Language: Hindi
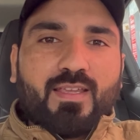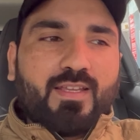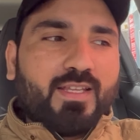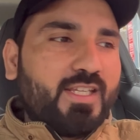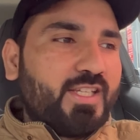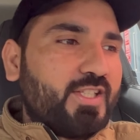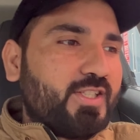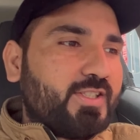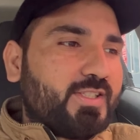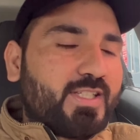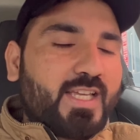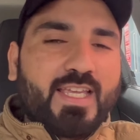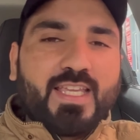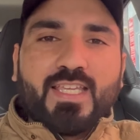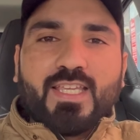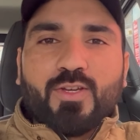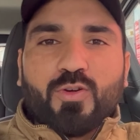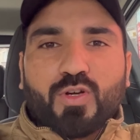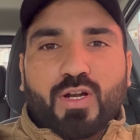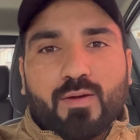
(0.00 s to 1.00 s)
ईद
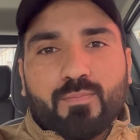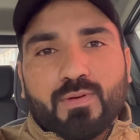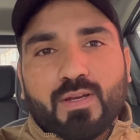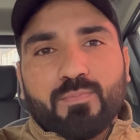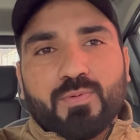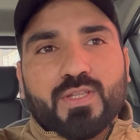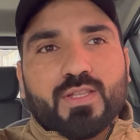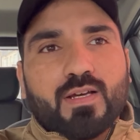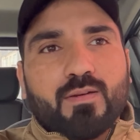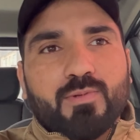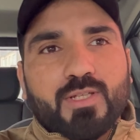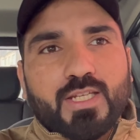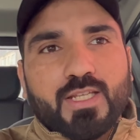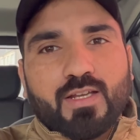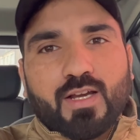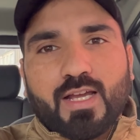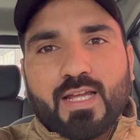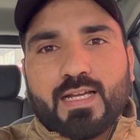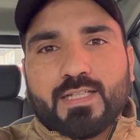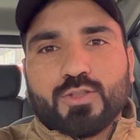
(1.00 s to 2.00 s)
गई और हमने पिज़्ज़ा भी नहीं
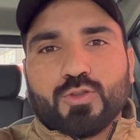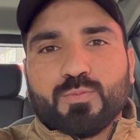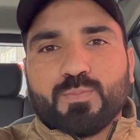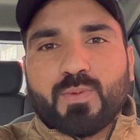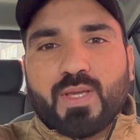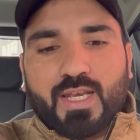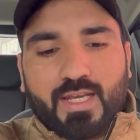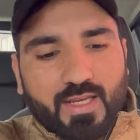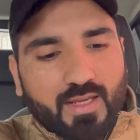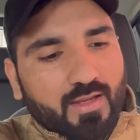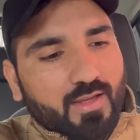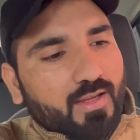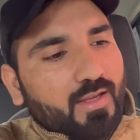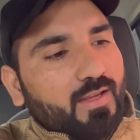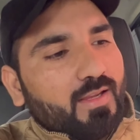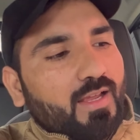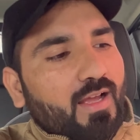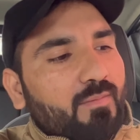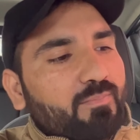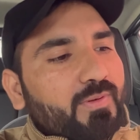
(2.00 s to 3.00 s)
खाया तो मैंने
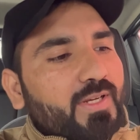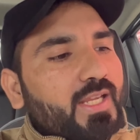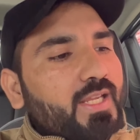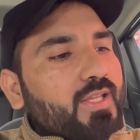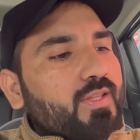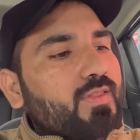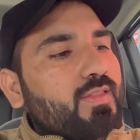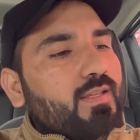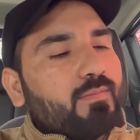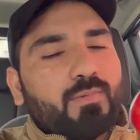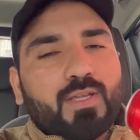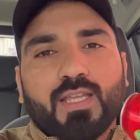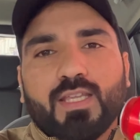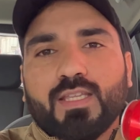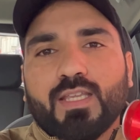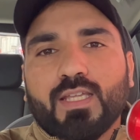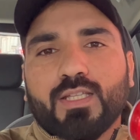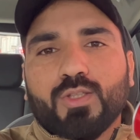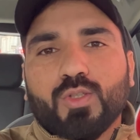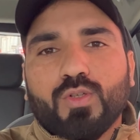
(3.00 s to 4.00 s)
अपने हिस्से में
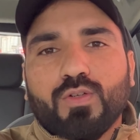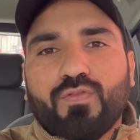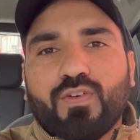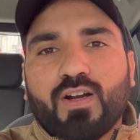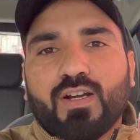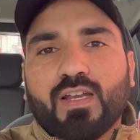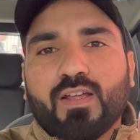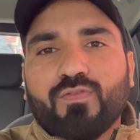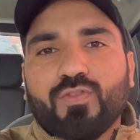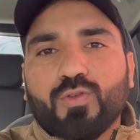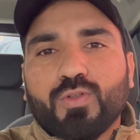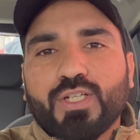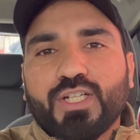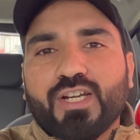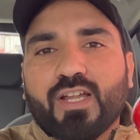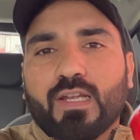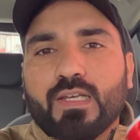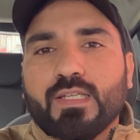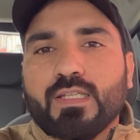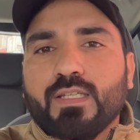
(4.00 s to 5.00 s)
ये दो फांटा फ्रूटी
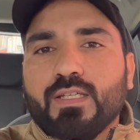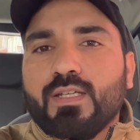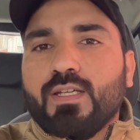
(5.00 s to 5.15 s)
डाली